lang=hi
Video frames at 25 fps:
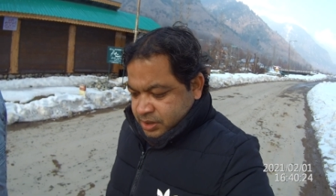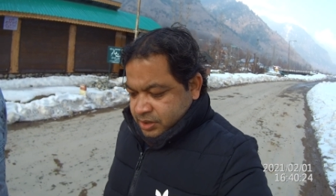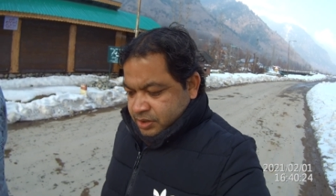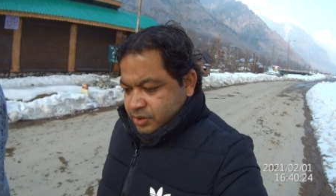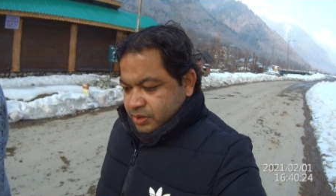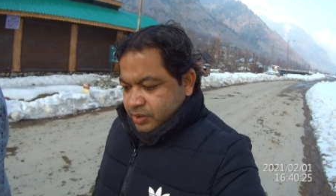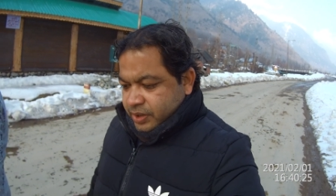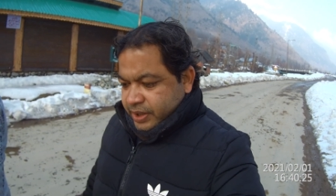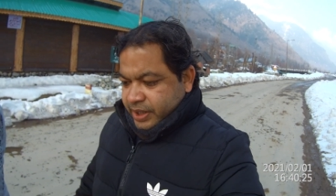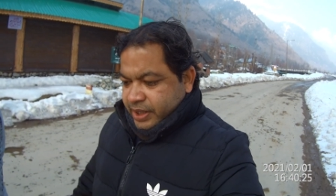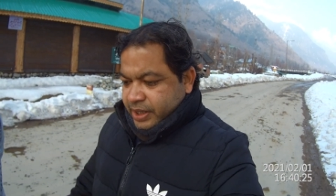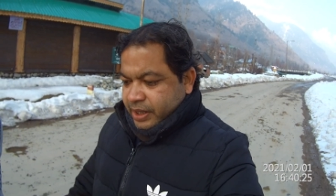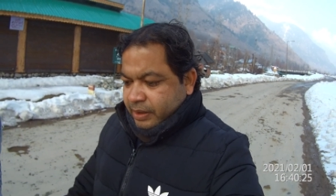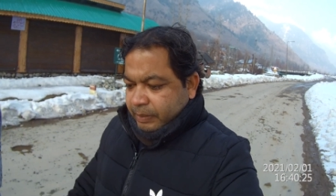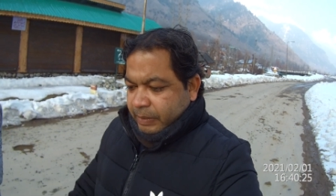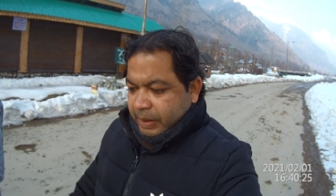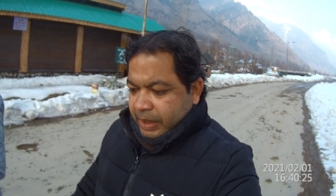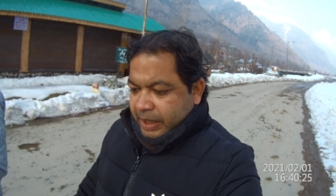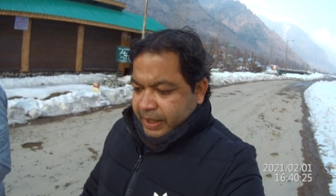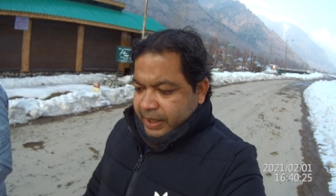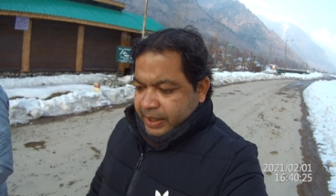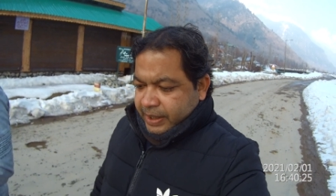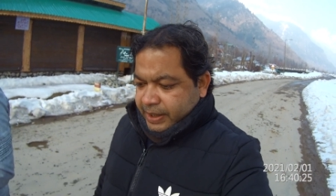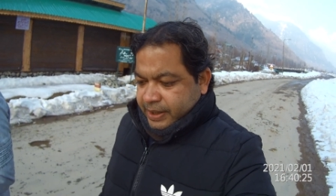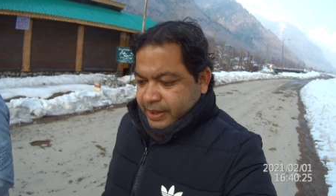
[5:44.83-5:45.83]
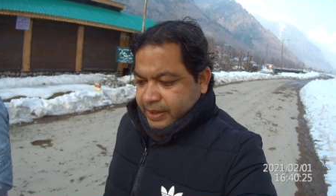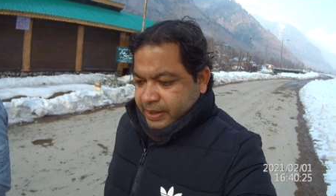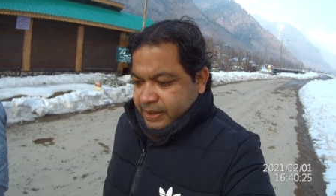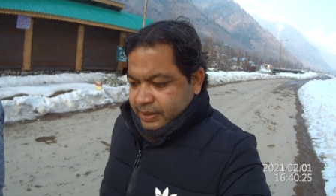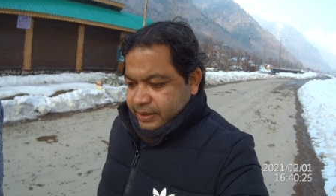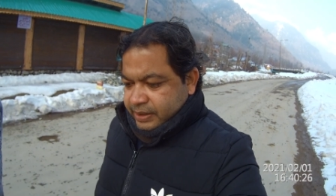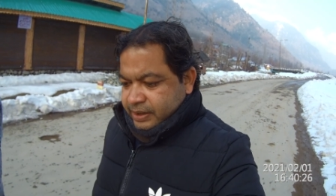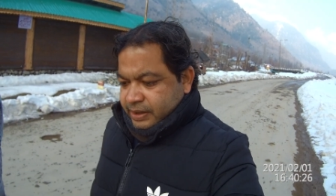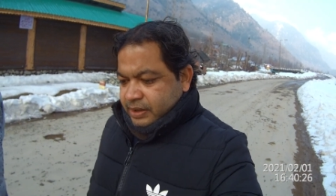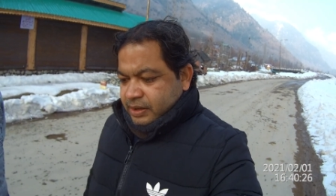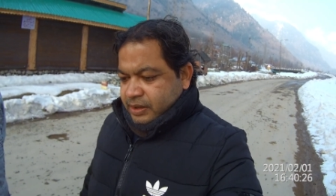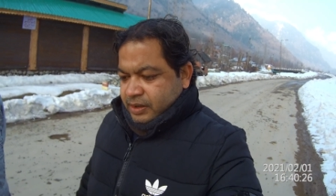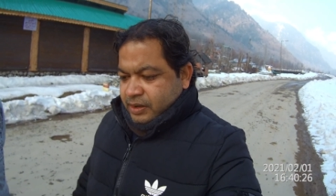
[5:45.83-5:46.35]
जो है हम आए
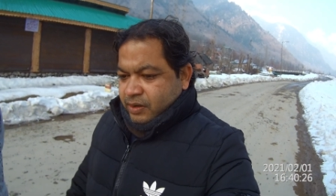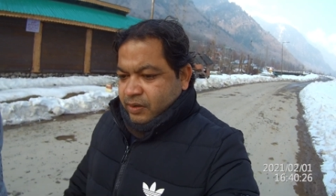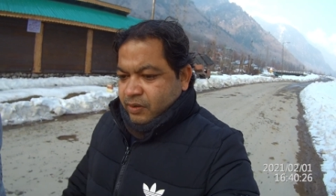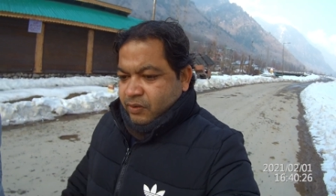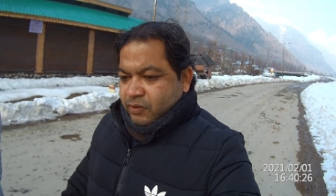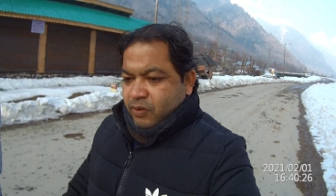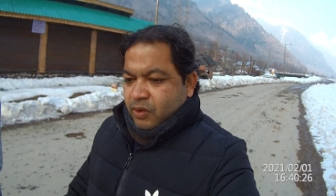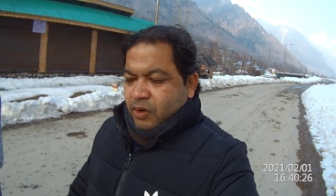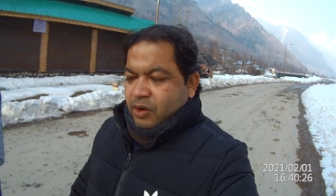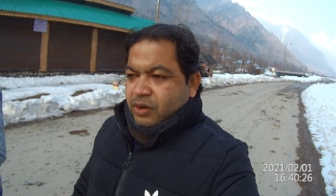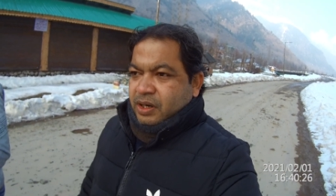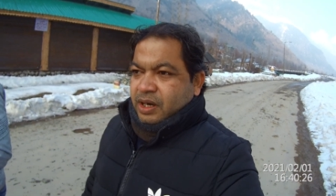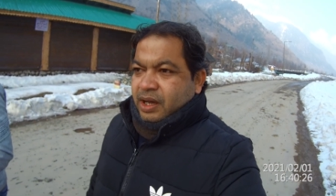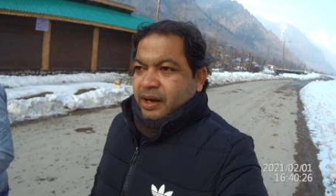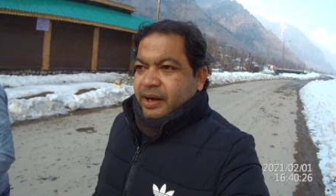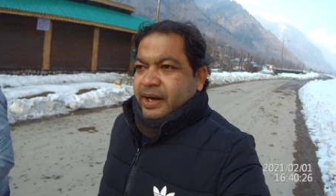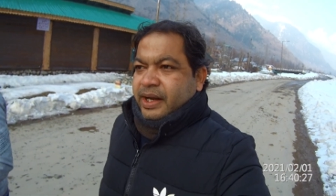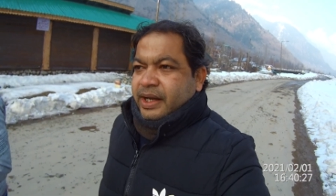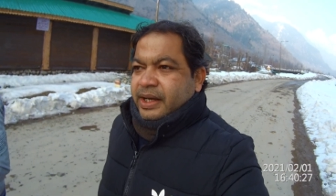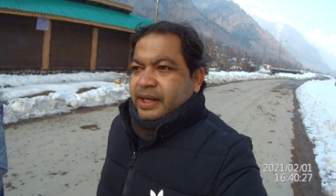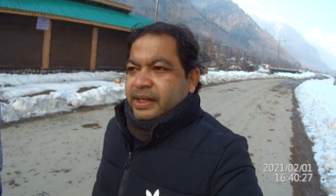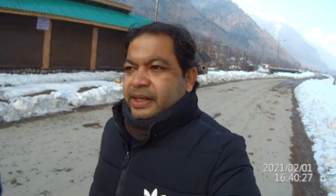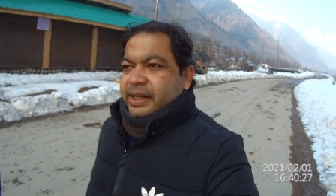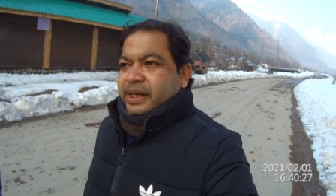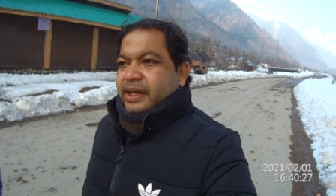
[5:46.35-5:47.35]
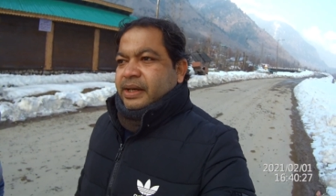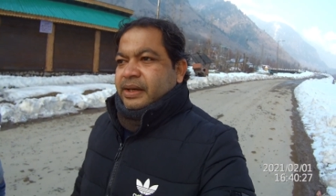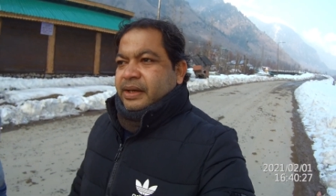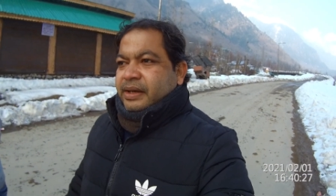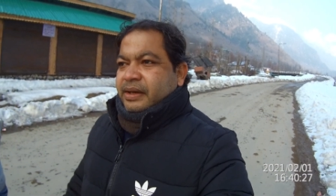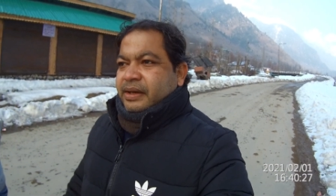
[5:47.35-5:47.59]
हैं वॉक करने के लिए